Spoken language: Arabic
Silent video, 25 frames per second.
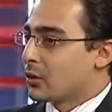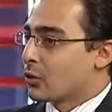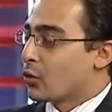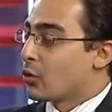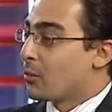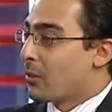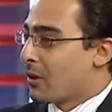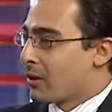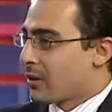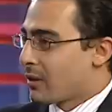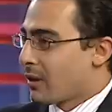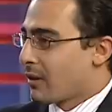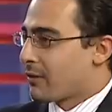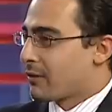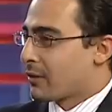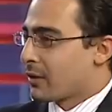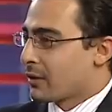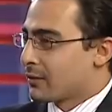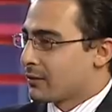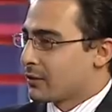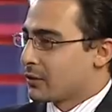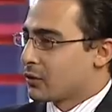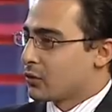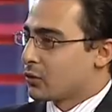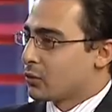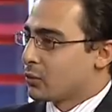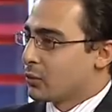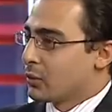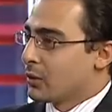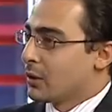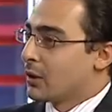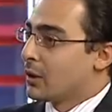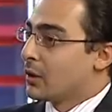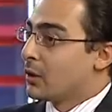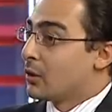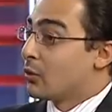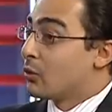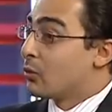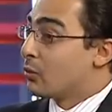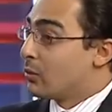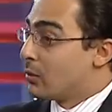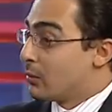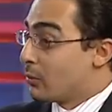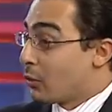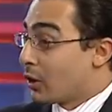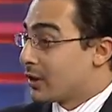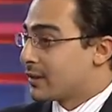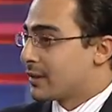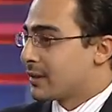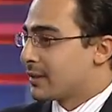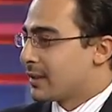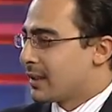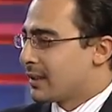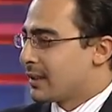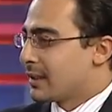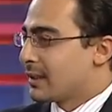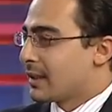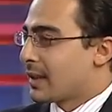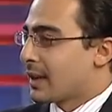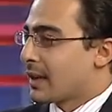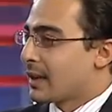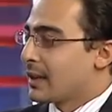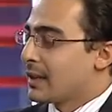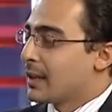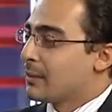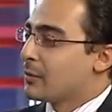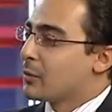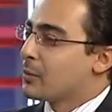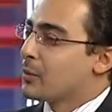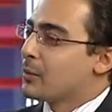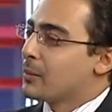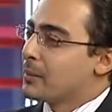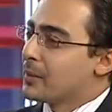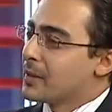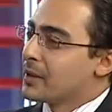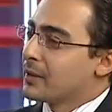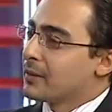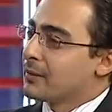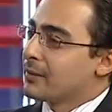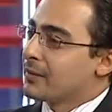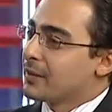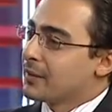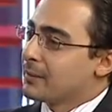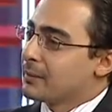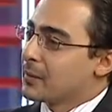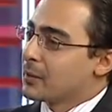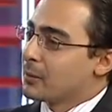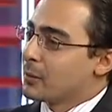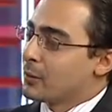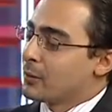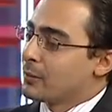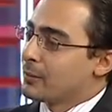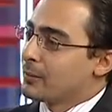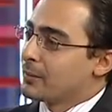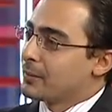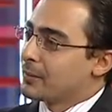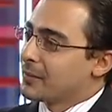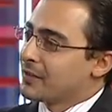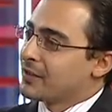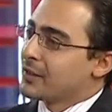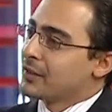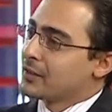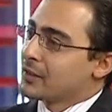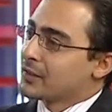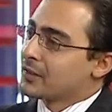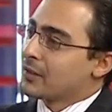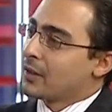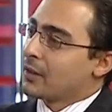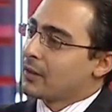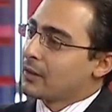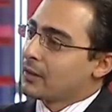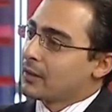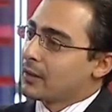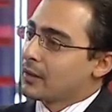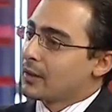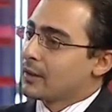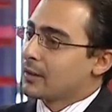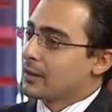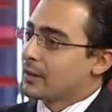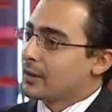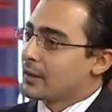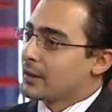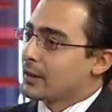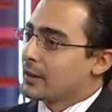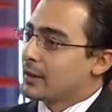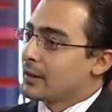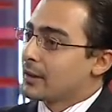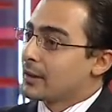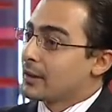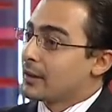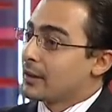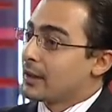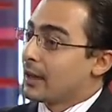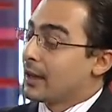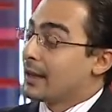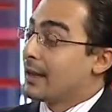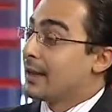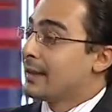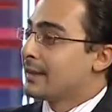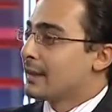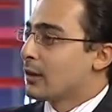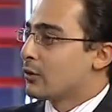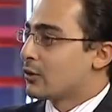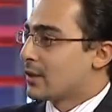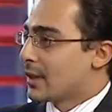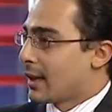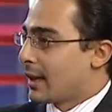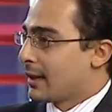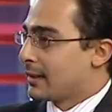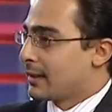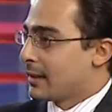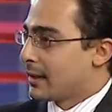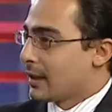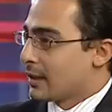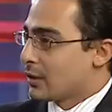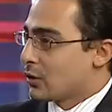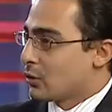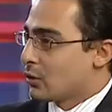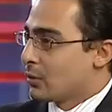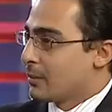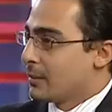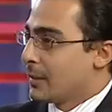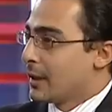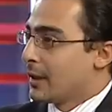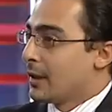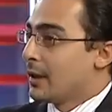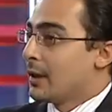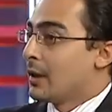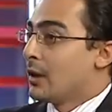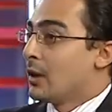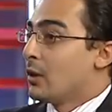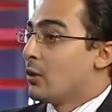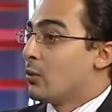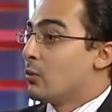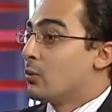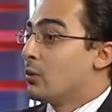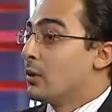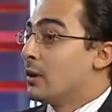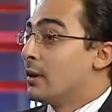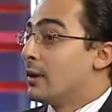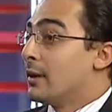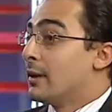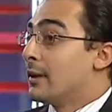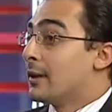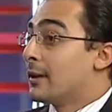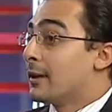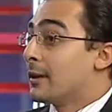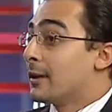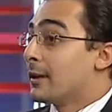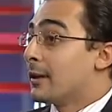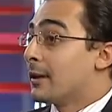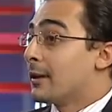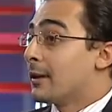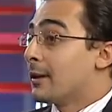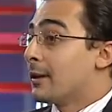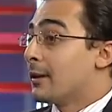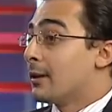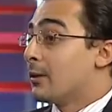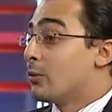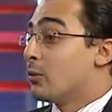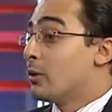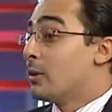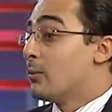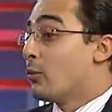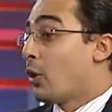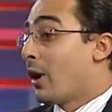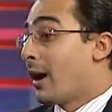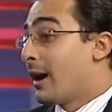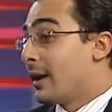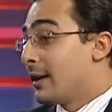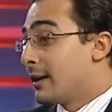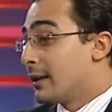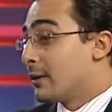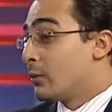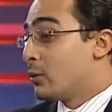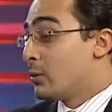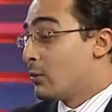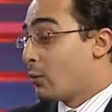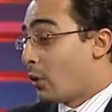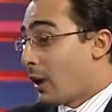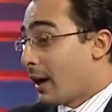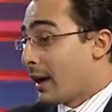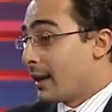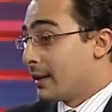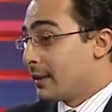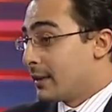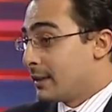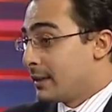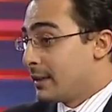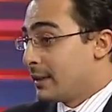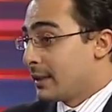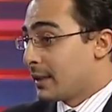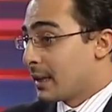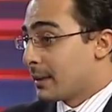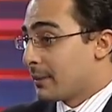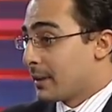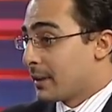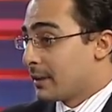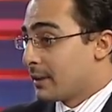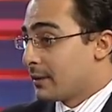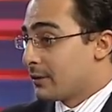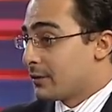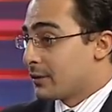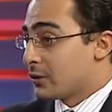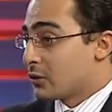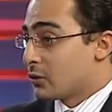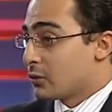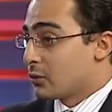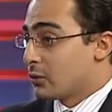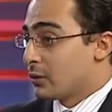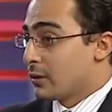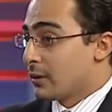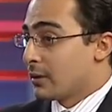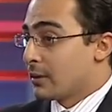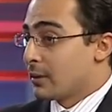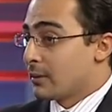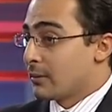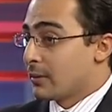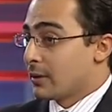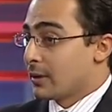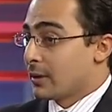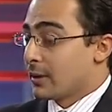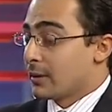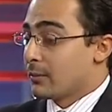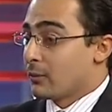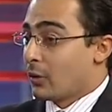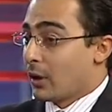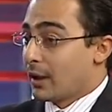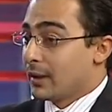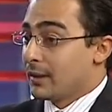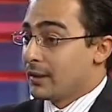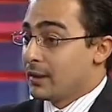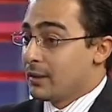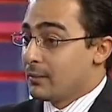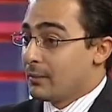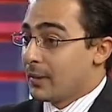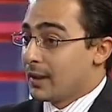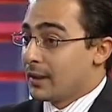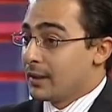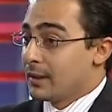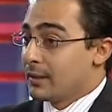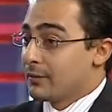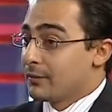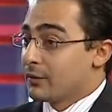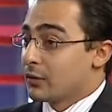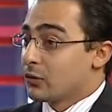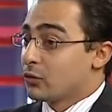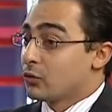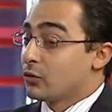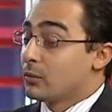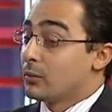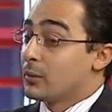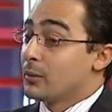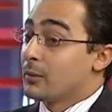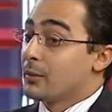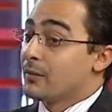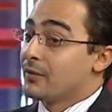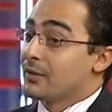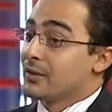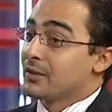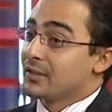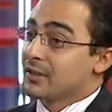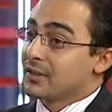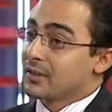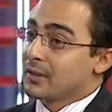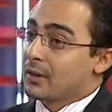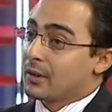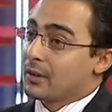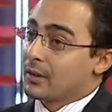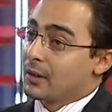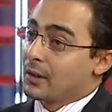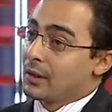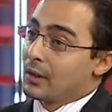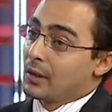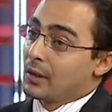كبار الافراد في السوق والمؤسسات الداخليه بيبقوا في انتظار آه، اعلان توزيعات الاسهم والمحل والمحللين كمان في السوق المحللين الماليين في السوق بيبقوا في انتظار